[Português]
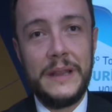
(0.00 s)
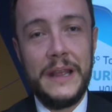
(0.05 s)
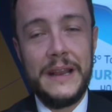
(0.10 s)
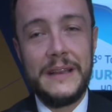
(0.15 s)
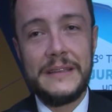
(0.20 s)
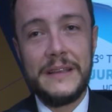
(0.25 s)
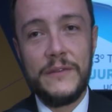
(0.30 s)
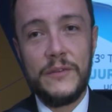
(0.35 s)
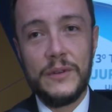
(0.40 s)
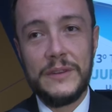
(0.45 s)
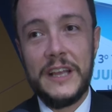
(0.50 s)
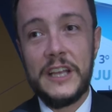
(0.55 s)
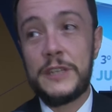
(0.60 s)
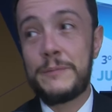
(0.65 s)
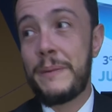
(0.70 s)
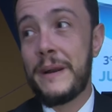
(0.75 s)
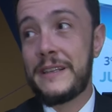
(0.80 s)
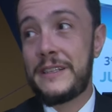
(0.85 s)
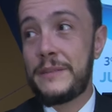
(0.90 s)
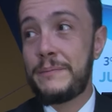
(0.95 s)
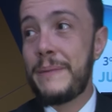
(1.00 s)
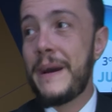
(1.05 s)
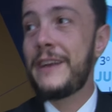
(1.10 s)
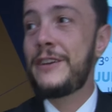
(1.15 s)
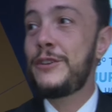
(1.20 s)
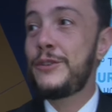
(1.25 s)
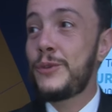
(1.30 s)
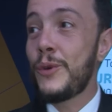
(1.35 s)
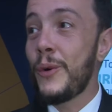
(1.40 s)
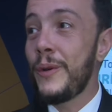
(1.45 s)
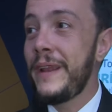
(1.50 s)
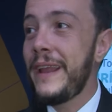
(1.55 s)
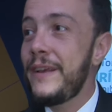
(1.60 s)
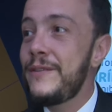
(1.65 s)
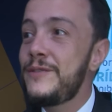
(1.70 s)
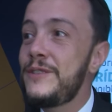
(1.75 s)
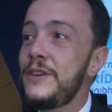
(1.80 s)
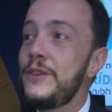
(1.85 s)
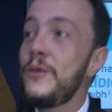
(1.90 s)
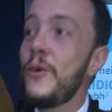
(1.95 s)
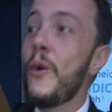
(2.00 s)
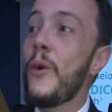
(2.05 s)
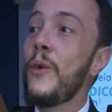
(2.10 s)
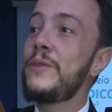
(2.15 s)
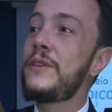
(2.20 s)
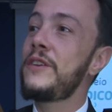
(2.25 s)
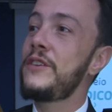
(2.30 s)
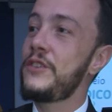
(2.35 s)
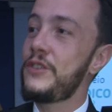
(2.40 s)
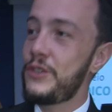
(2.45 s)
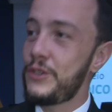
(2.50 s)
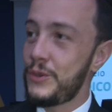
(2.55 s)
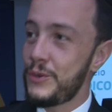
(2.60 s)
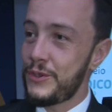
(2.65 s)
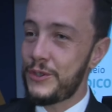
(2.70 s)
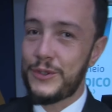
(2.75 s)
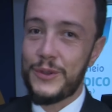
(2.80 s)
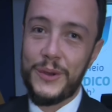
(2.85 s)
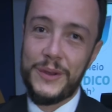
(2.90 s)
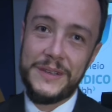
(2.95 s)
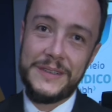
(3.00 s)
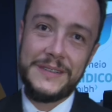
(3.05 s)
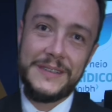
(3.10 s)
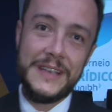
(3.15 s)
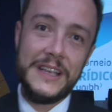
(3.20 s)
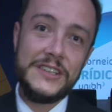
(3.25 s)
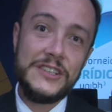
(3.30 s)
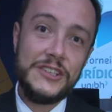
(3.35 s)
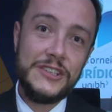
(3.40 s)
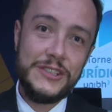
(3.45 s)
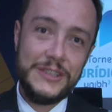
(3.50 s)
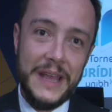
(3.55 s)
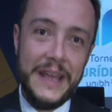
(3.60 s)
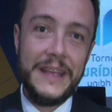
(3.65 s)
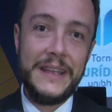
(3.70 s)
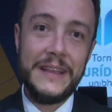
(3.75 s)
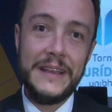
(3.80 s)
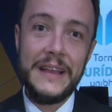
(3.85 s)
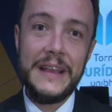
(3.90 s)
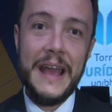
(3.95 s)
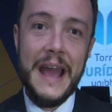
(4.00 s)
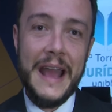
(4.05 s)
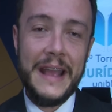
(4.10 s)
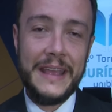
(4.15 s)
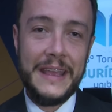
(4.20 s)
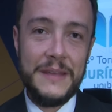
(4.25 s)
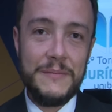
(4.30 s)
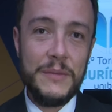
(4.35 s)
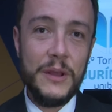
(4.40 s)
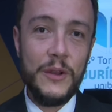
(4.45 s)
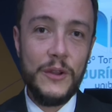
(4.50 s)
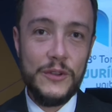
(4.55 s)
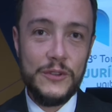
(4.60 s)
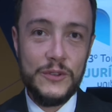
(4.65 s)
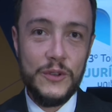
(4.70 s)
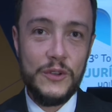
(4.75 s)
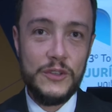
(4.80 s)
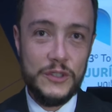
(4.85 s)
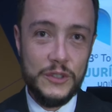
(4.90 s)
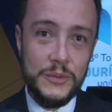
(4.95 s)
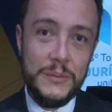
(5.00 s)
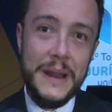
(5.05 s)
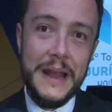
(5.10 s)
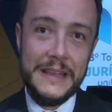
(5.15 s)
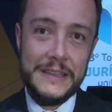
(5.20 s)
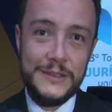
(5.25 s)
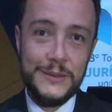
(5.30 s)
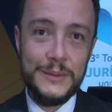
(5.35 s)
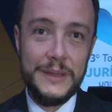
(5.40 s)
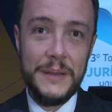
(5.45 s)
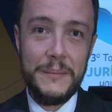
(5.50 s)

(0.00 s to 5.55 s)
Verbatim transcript: neles a vontade de participar de torneios em outras instituições que a gente tem aqui em Belo Horizonte e no Brasil